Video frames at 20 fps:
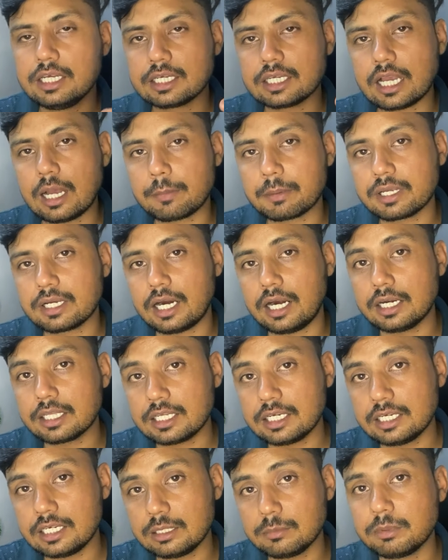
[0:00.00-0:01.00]
कि आपकी कार्ड
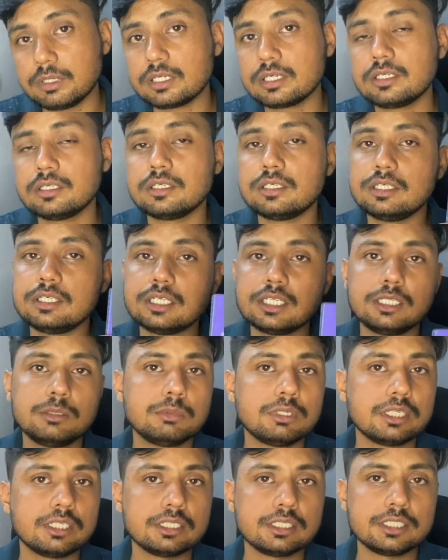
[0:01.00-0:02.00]
की लिमिट नहीं
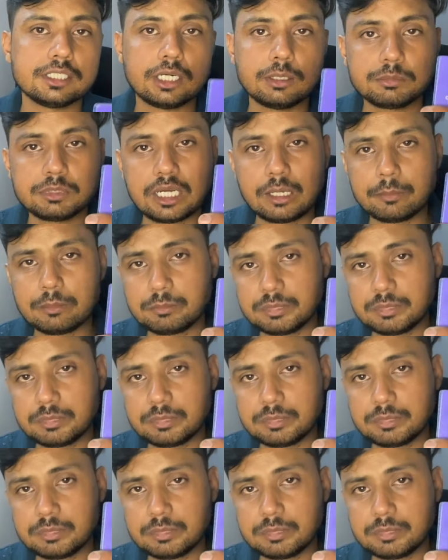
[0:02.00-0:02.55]
बढ़ेगी अब यहाँ पर